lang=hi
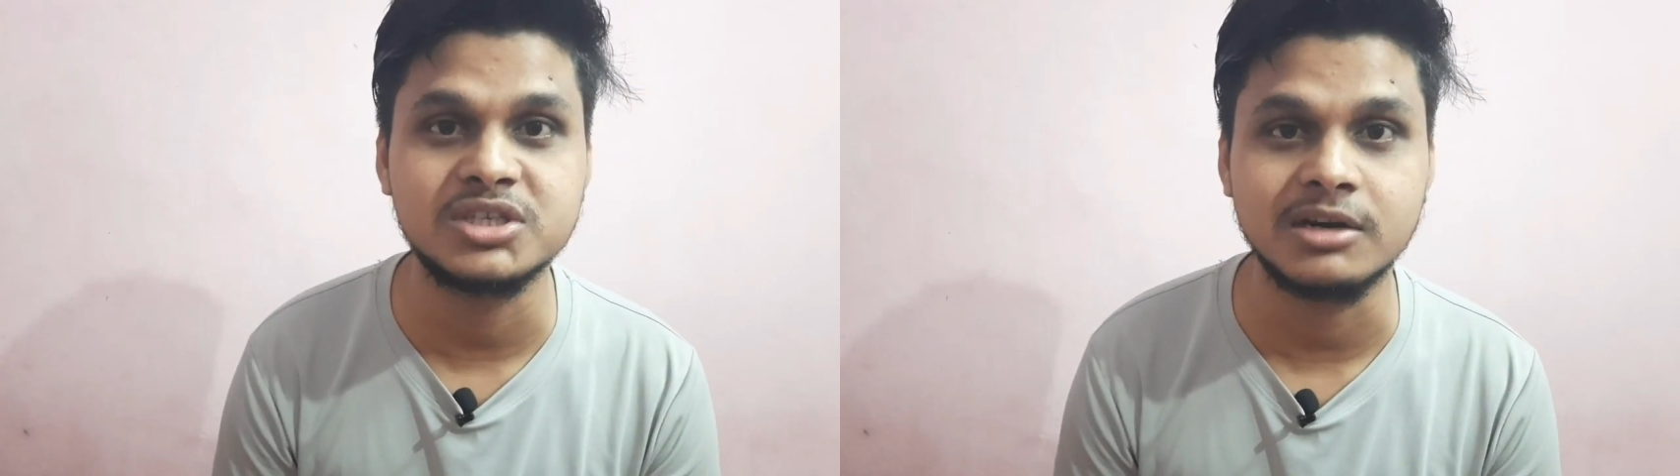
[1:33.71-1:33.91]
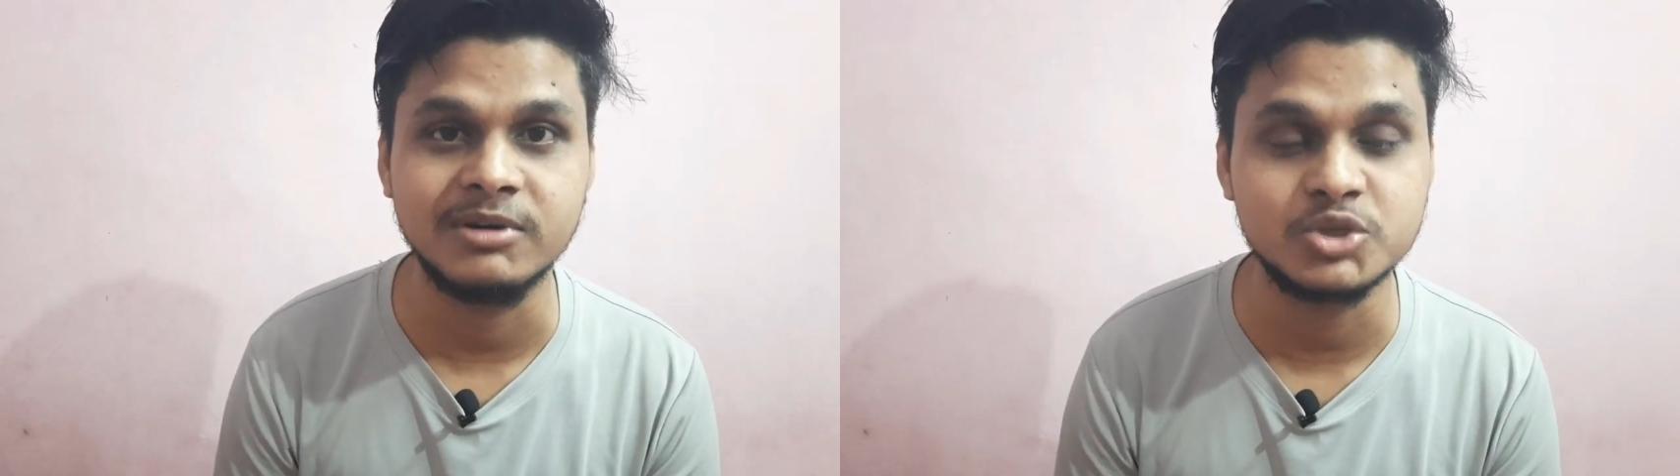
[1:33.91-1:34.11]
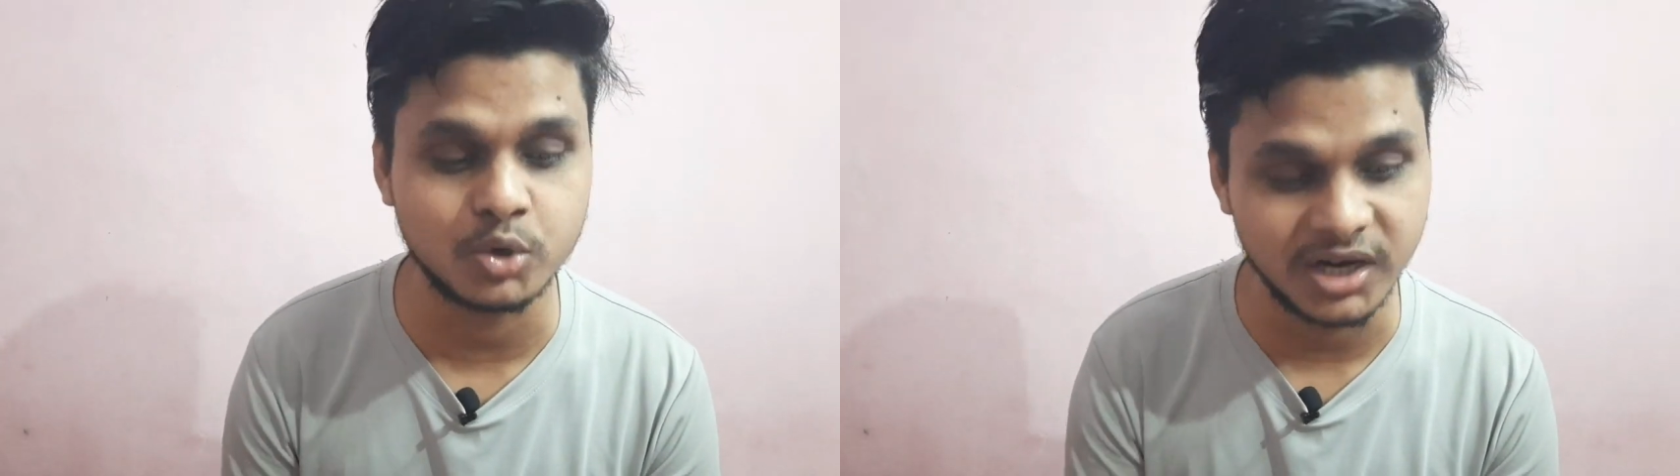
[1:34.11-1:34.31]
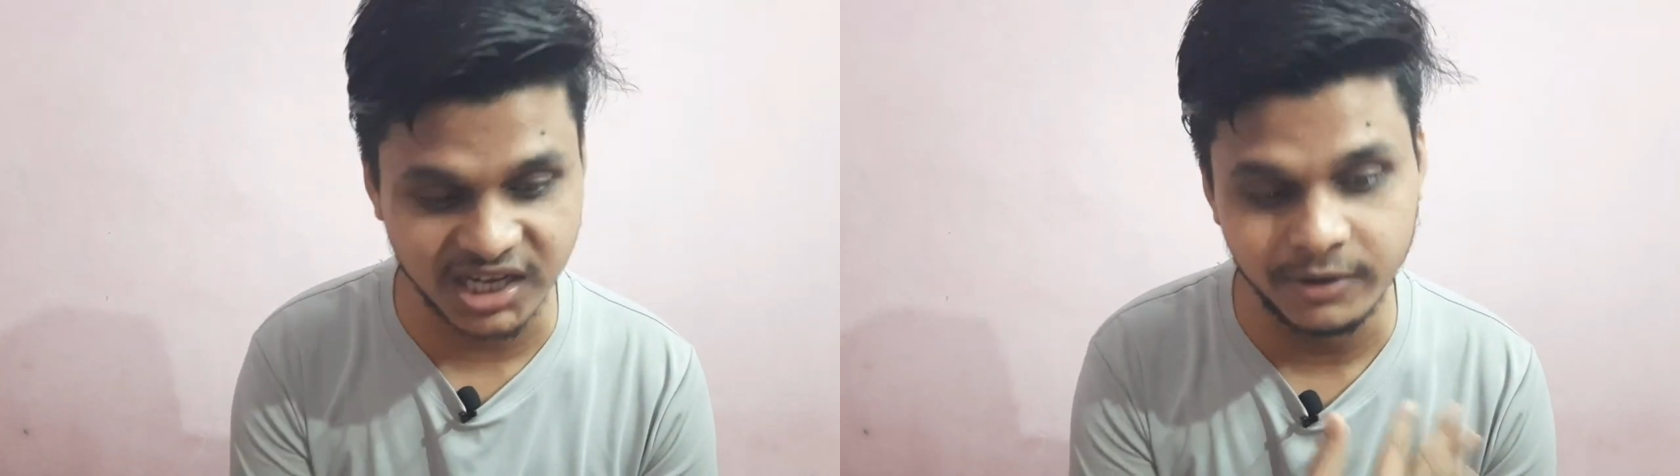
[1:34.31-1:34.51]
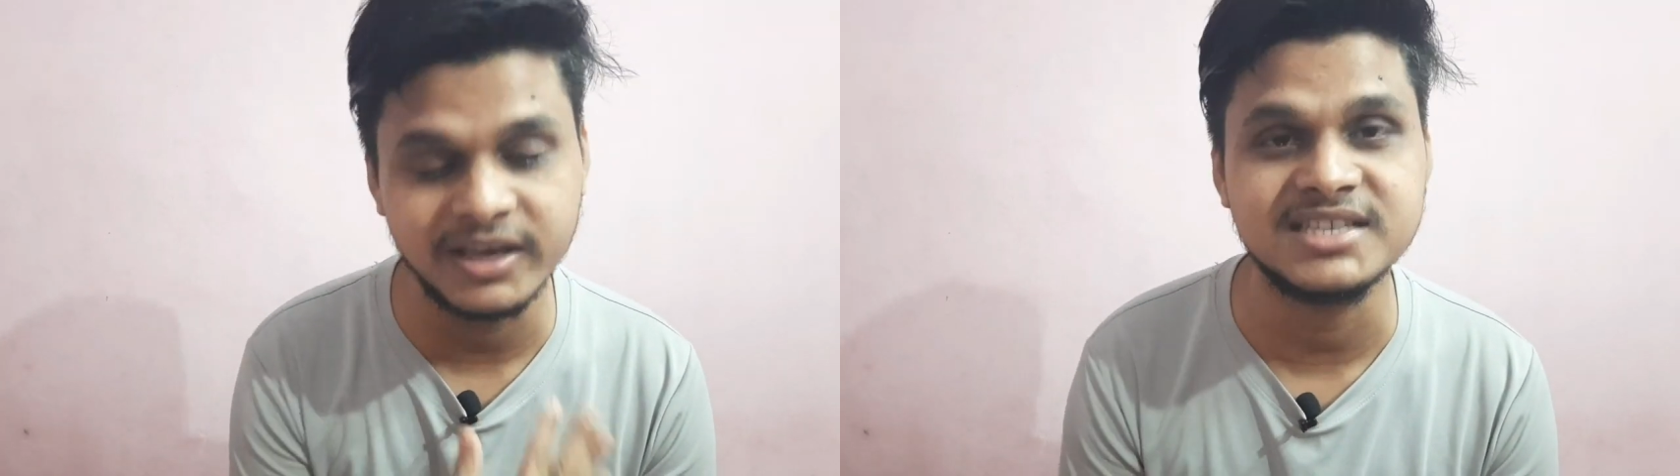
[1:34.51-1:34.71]
शर्मा इसको
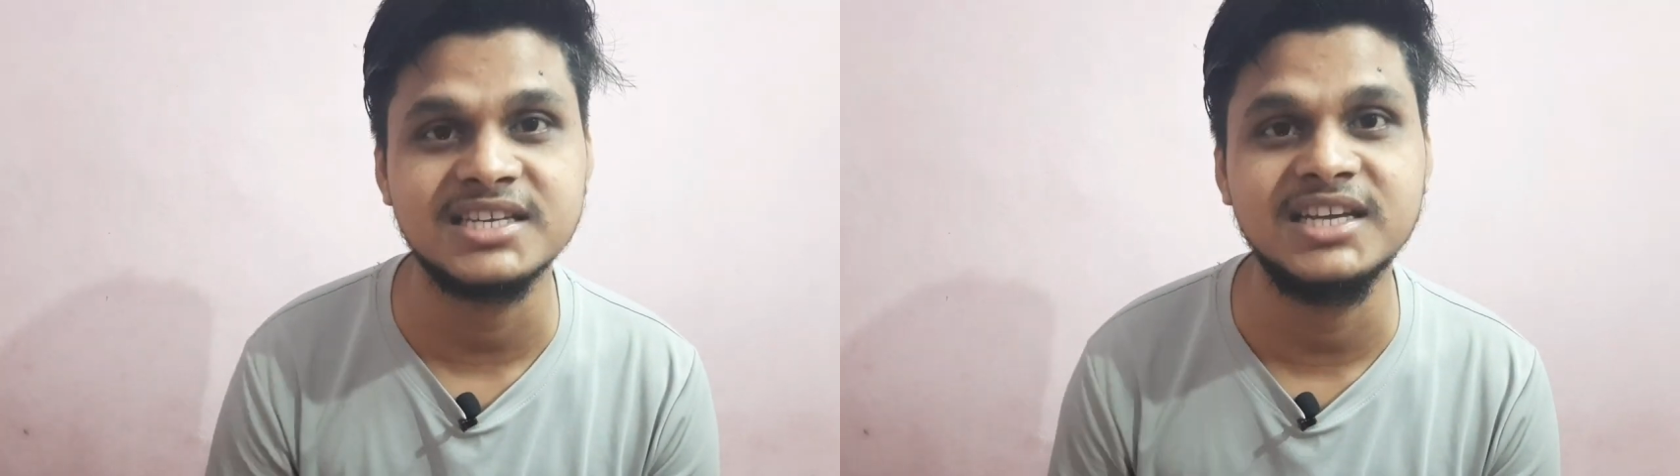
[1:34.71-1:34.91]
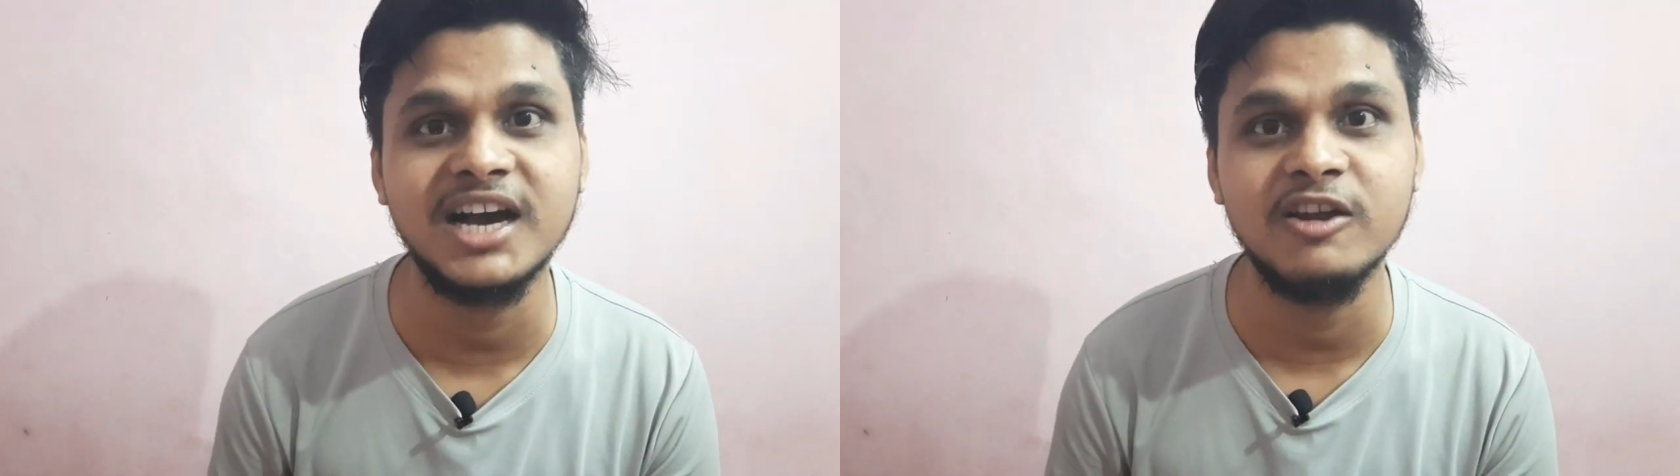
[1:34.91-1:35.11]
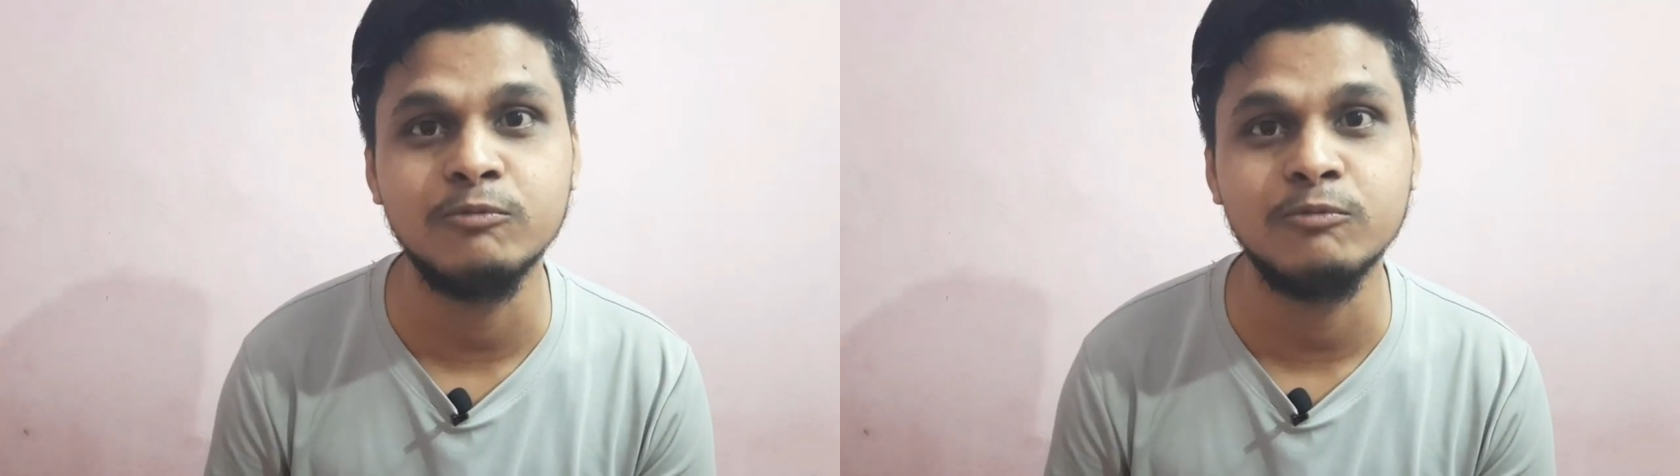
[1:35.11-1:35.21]
हटाओ यहाँ से निकालो